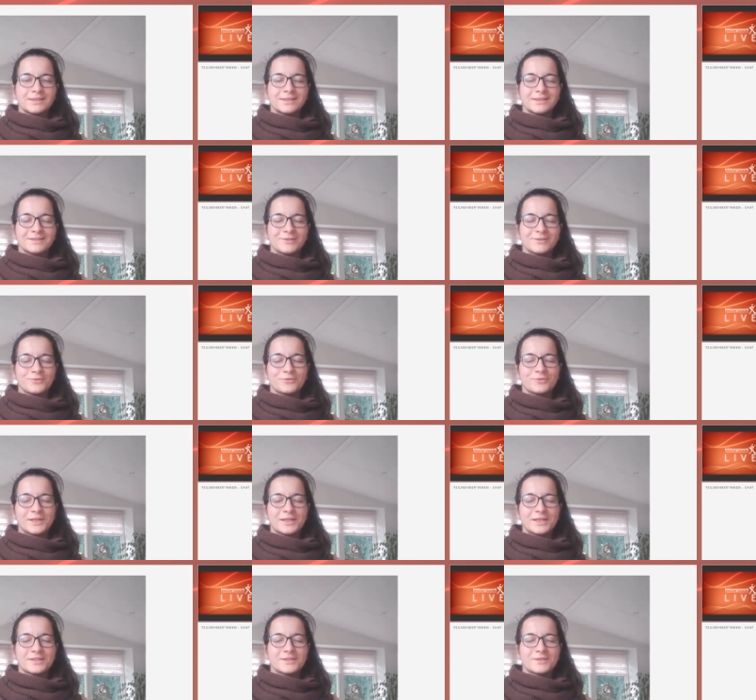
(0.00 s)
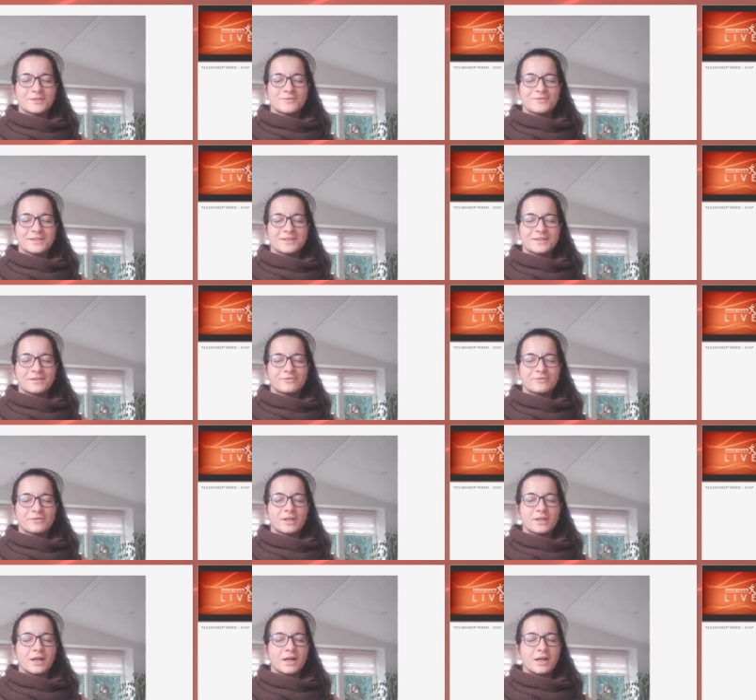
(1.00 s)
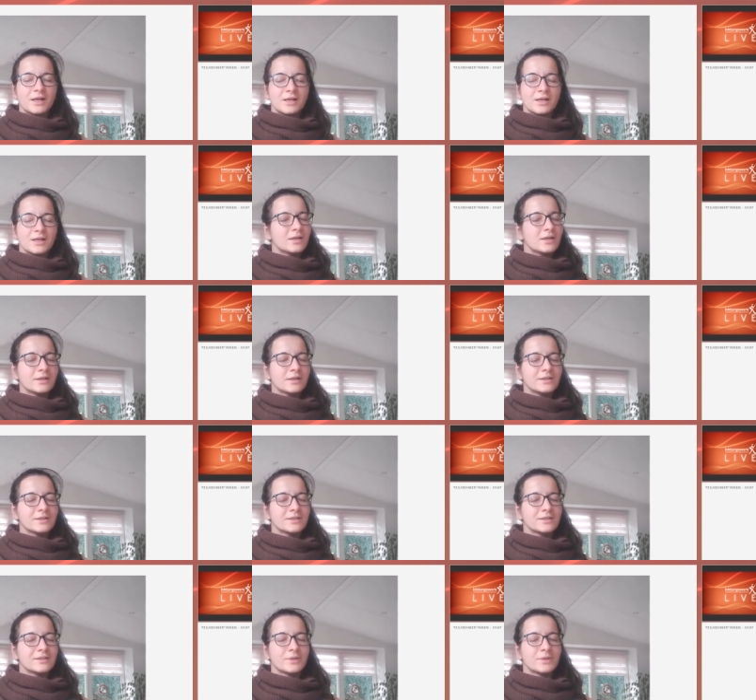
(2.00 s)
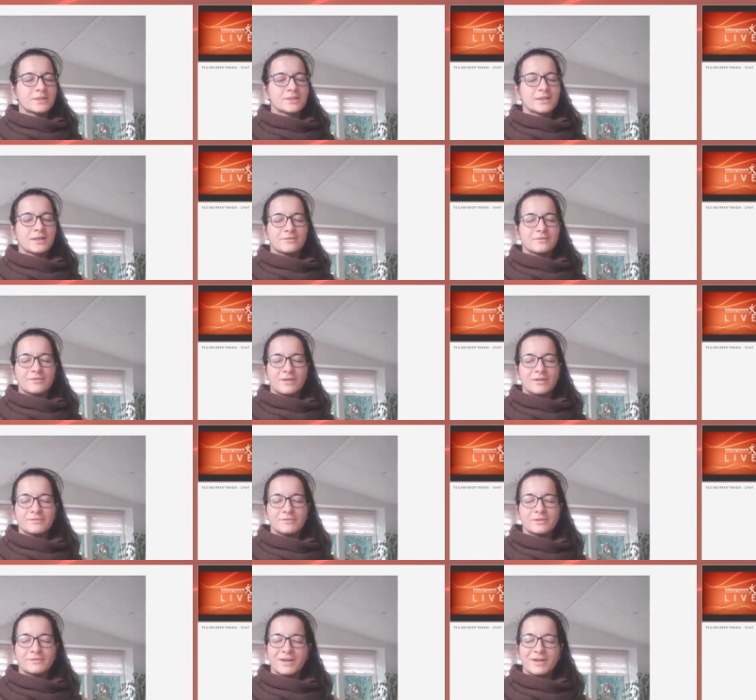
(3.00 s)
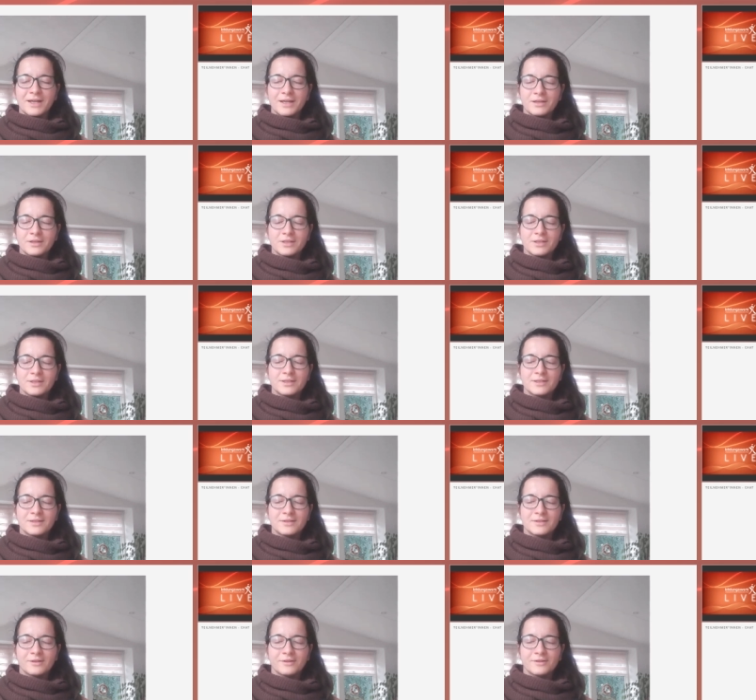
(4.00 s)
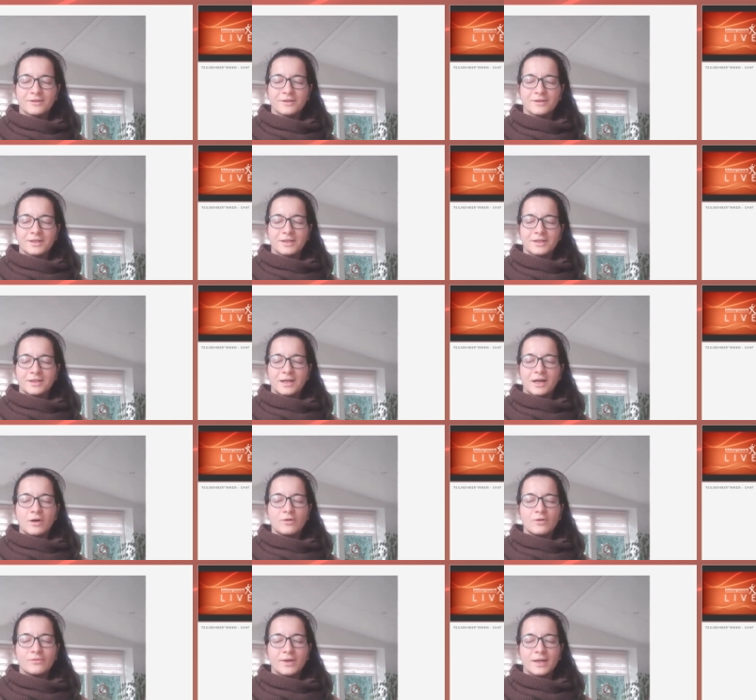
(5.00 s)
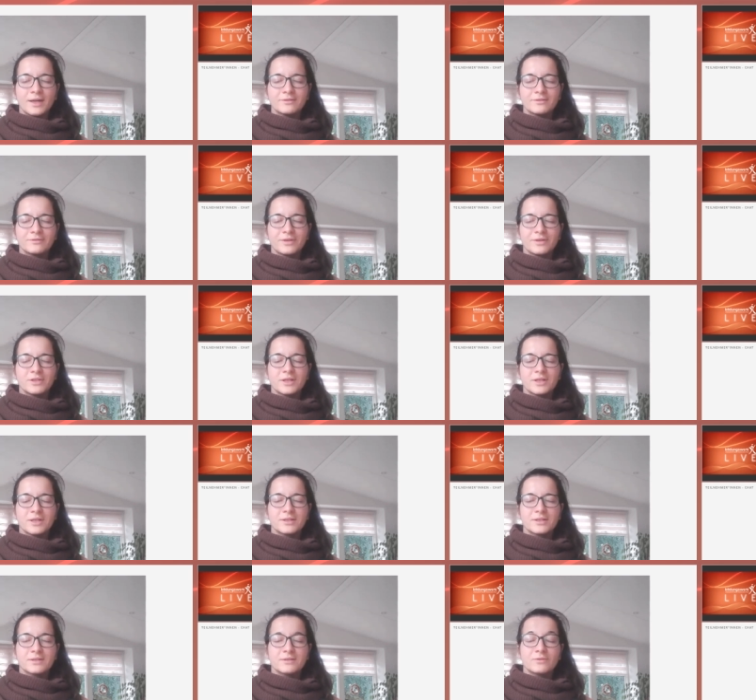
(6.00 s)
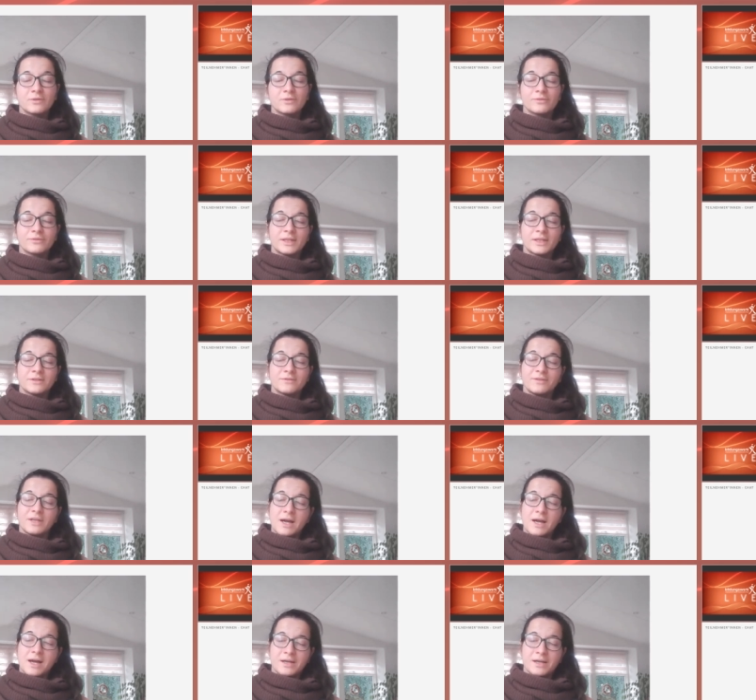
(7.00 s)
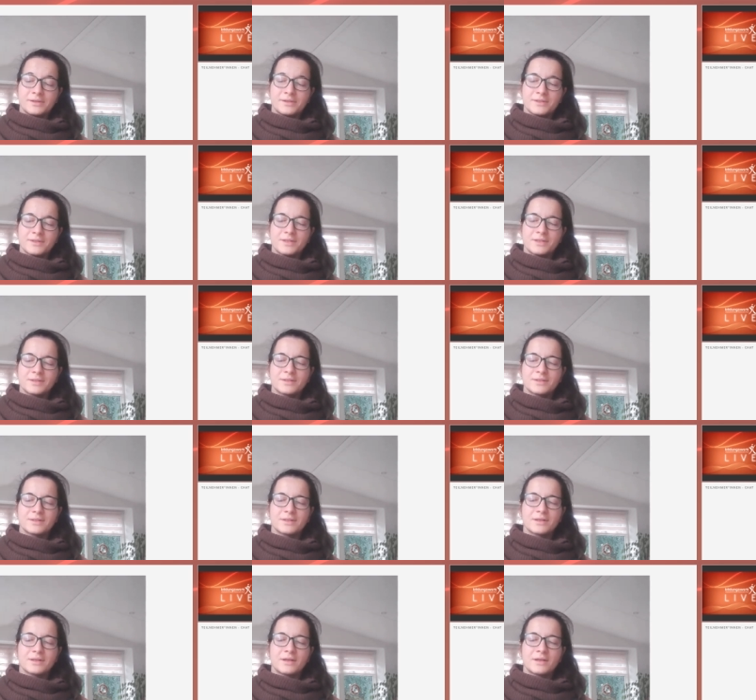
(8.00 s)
Genau, und vielleicht ist sowas davon, ah, ich nehme jetzt gerade wahr, wie weich diese Auflagefläche ist oder vielleicht wie hart ist es.